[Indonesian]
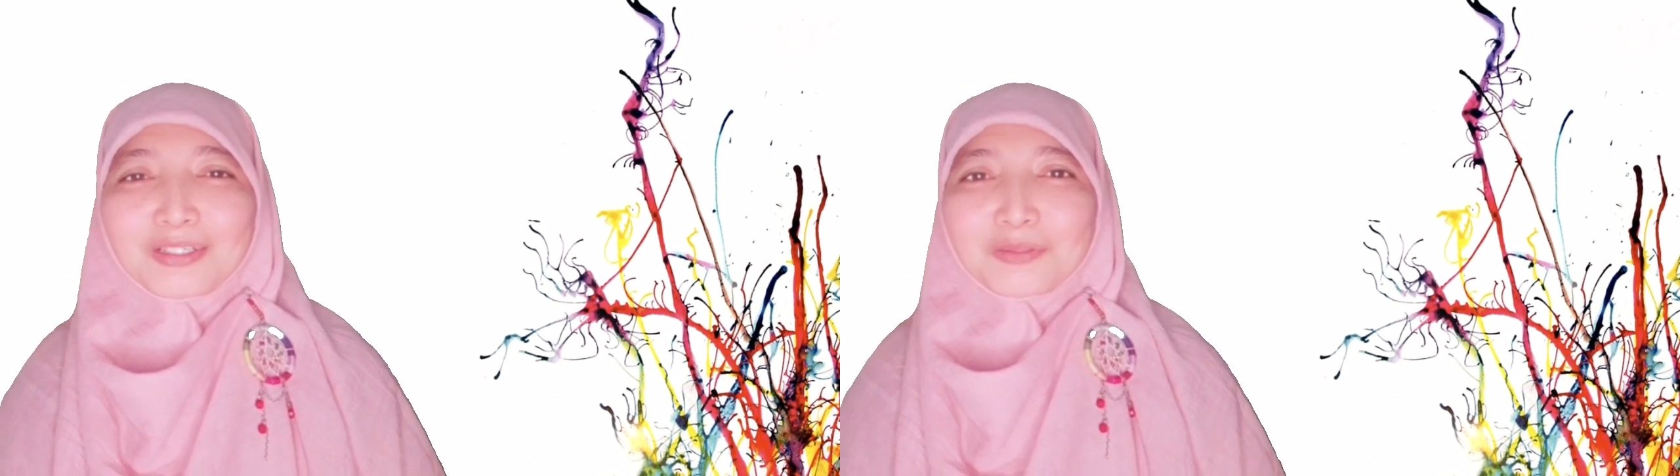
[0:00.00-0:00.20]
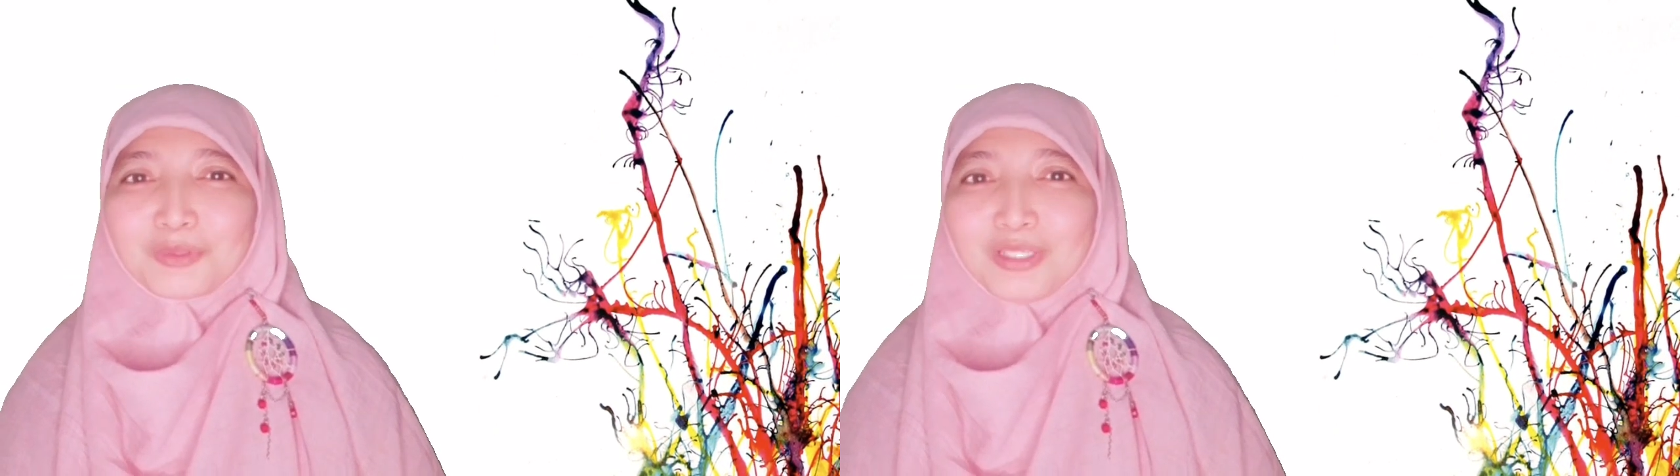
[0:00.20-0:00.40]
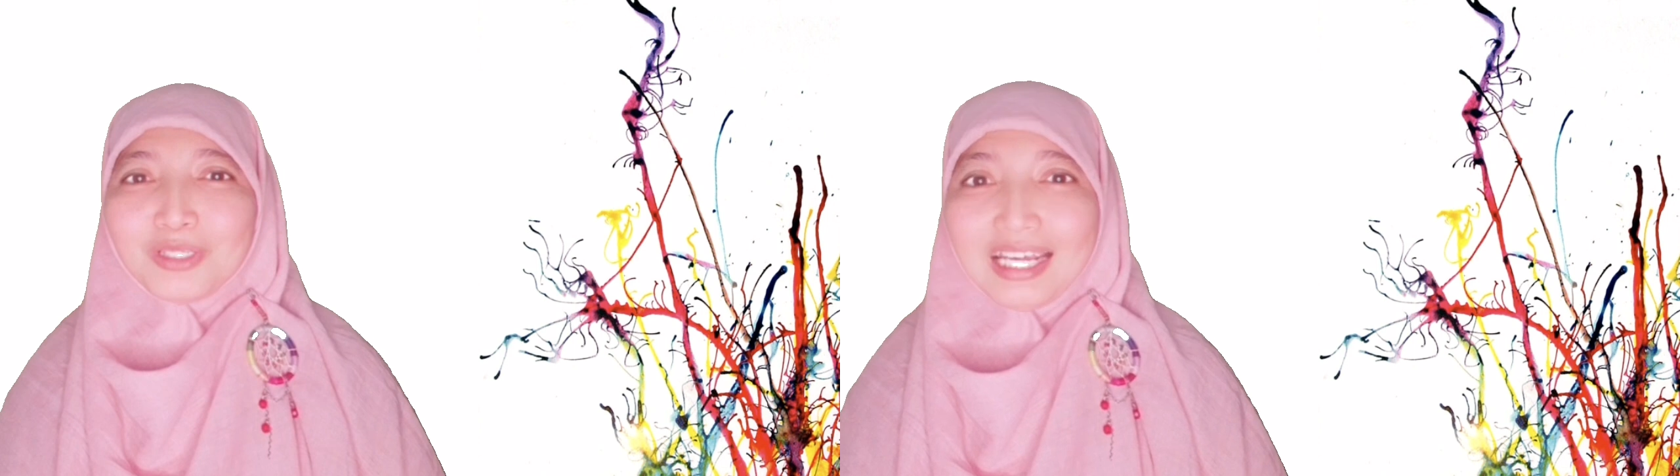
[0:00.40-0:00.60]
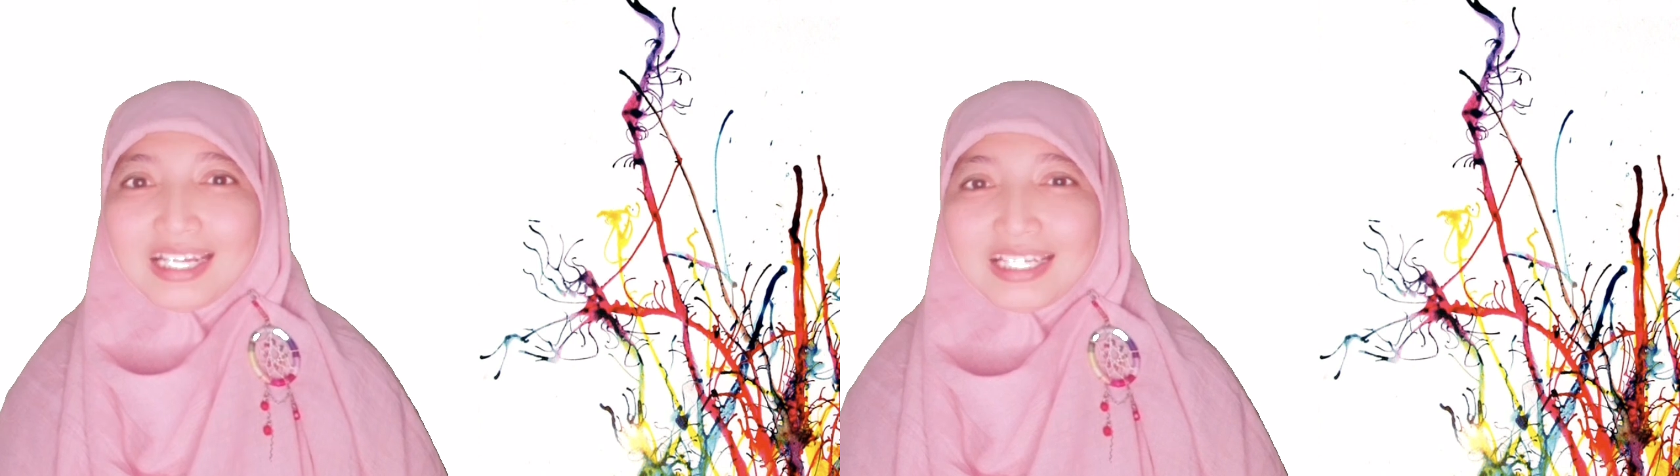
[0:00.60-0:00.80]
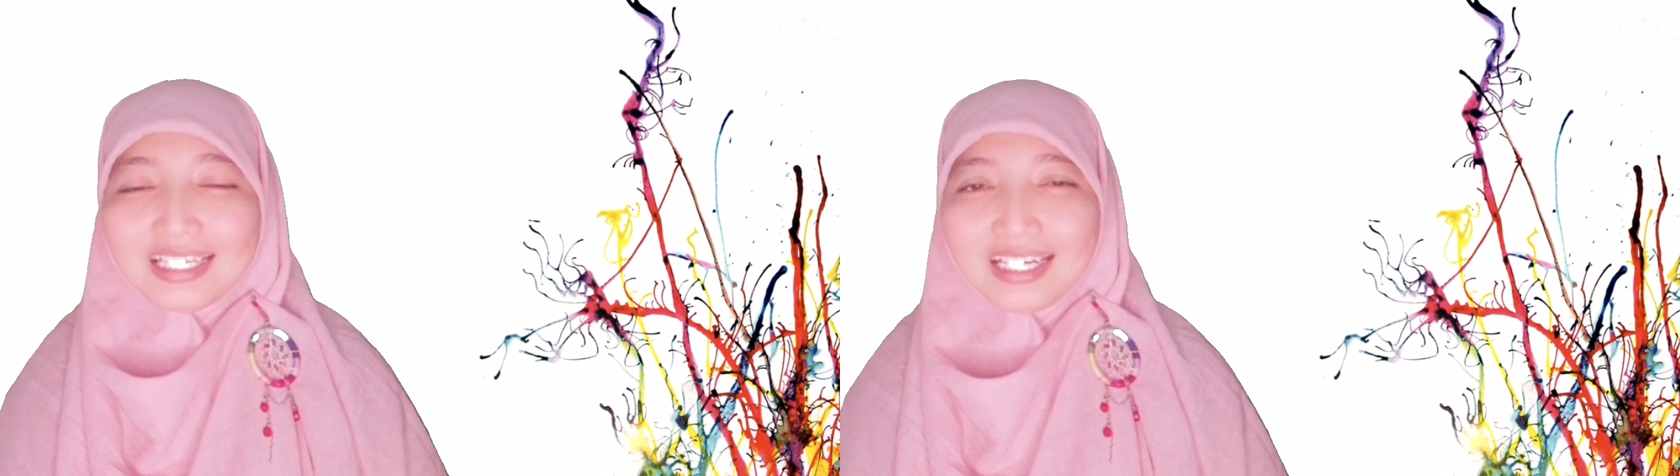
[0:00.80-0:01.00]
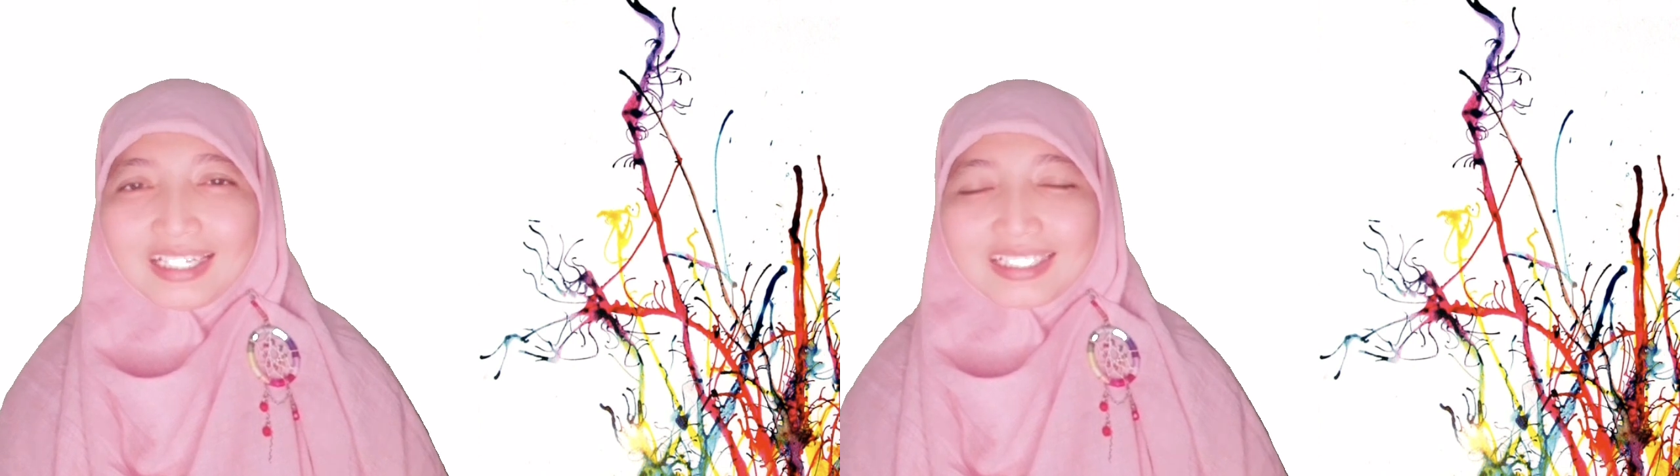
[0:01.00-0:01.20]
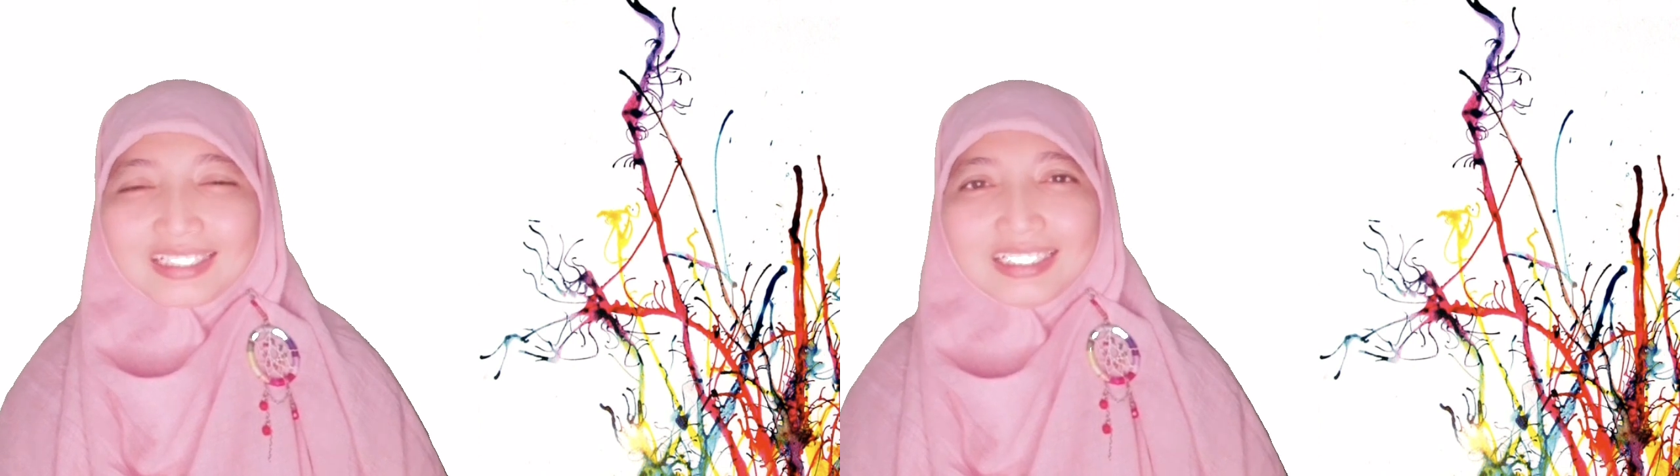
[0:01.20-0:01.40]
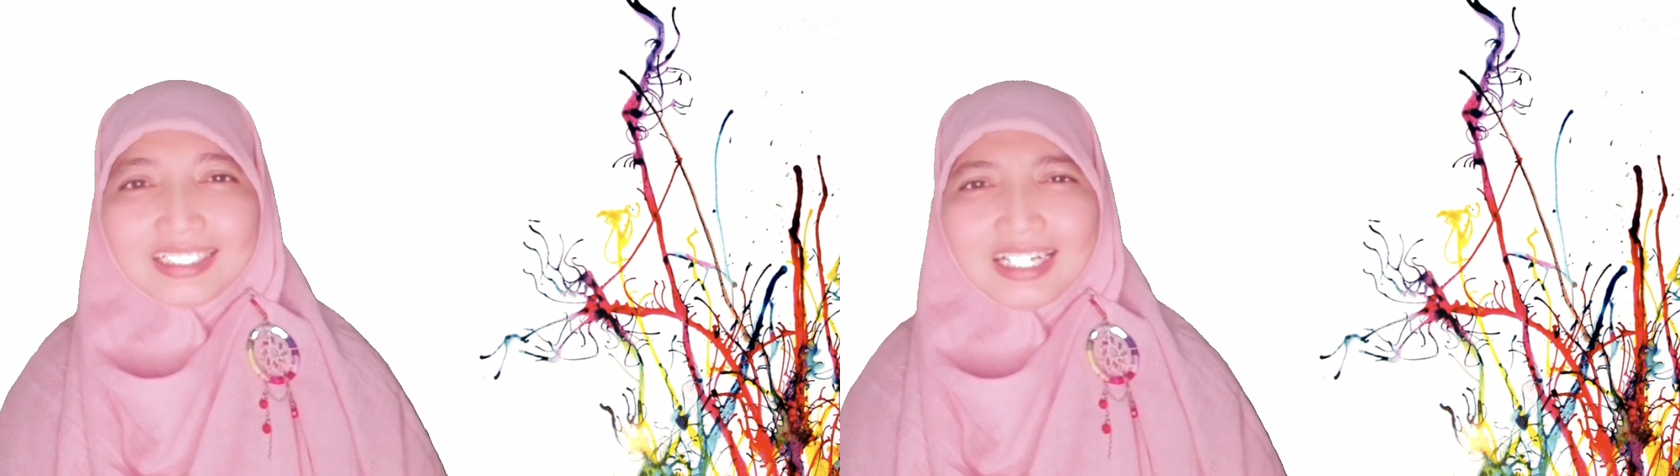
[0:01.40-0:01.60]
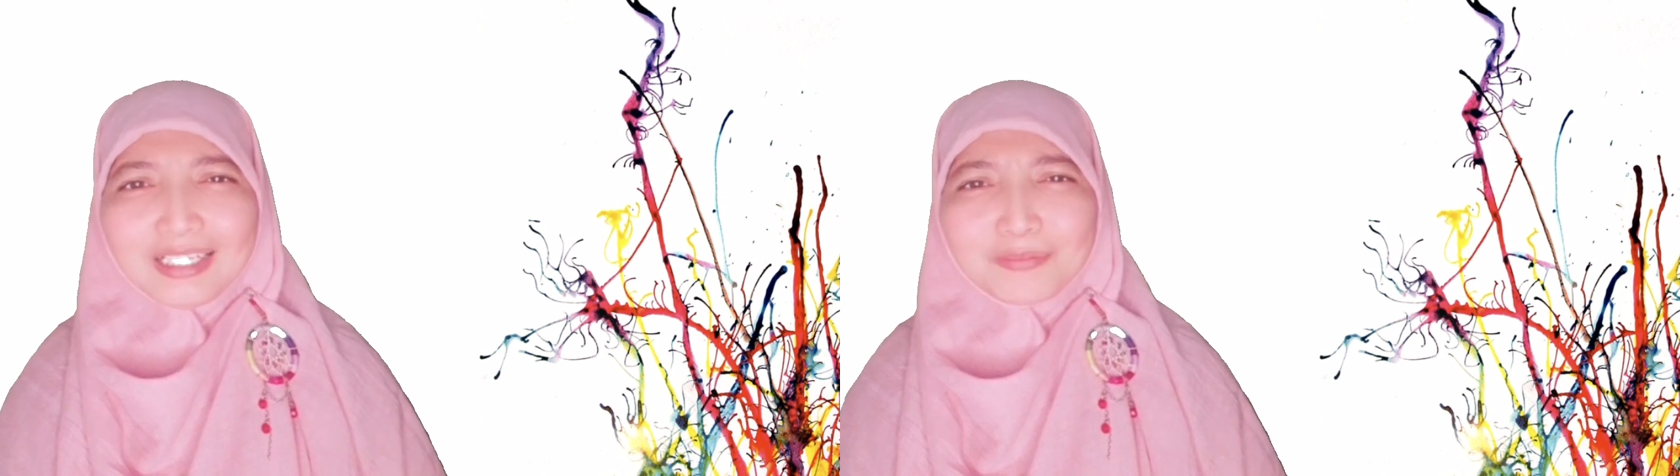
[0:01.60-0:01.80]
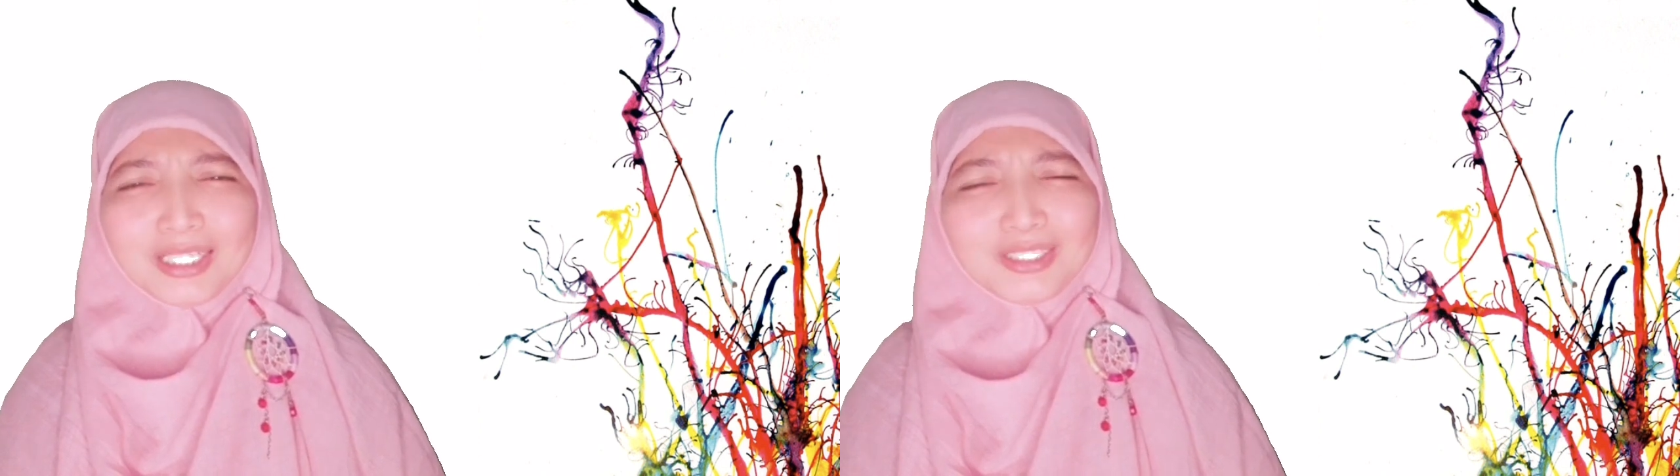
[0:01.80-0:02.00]
kebudayaannya,
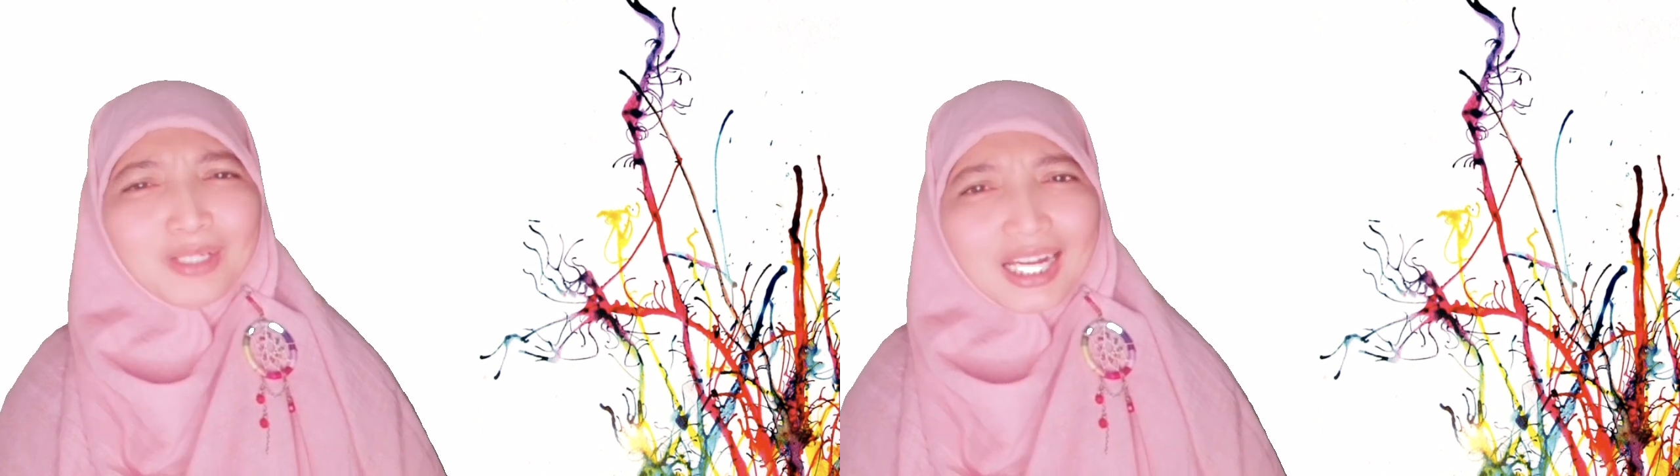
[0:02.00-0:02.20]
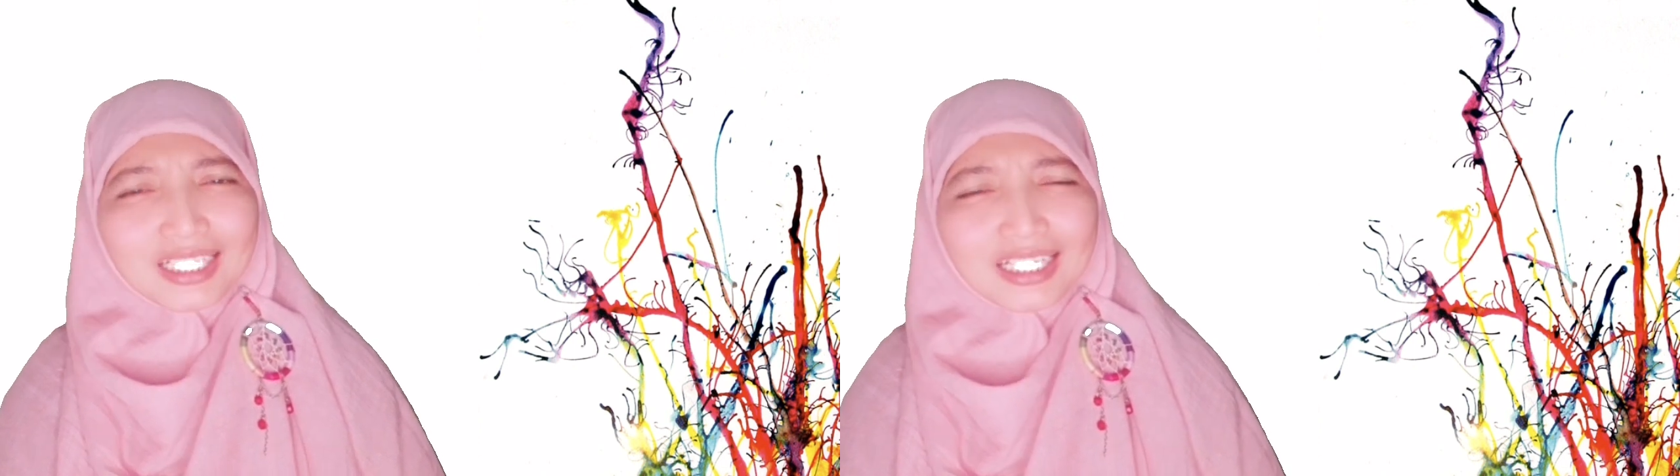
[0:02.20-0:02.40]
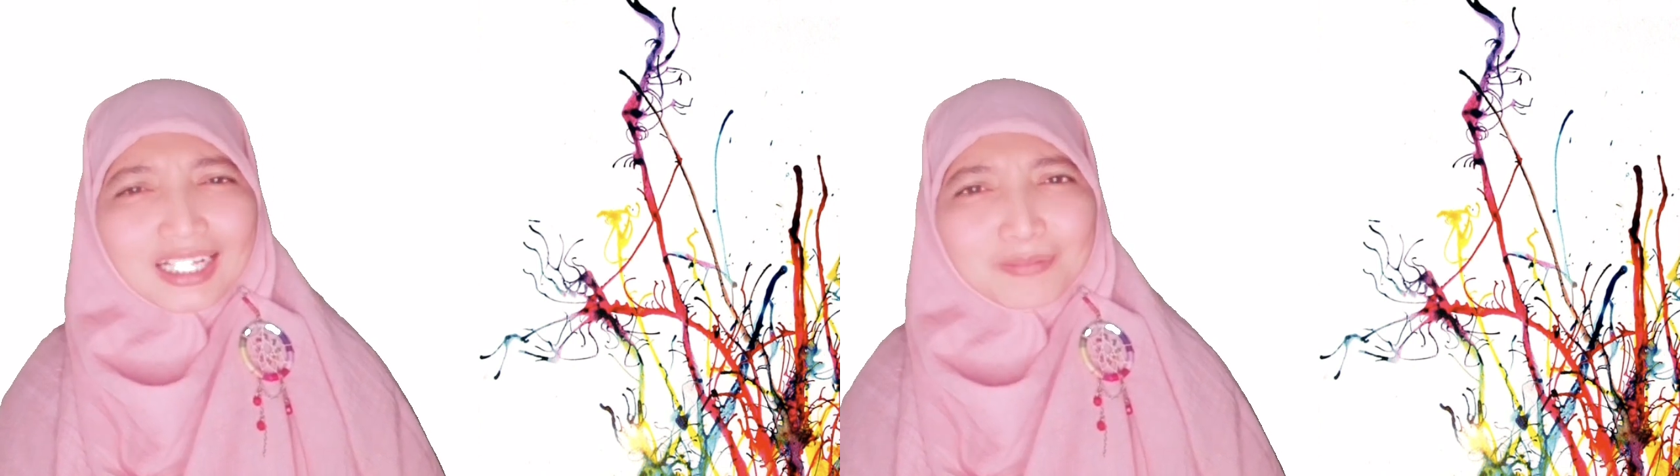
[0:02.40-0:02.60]
kesenian, baju adat,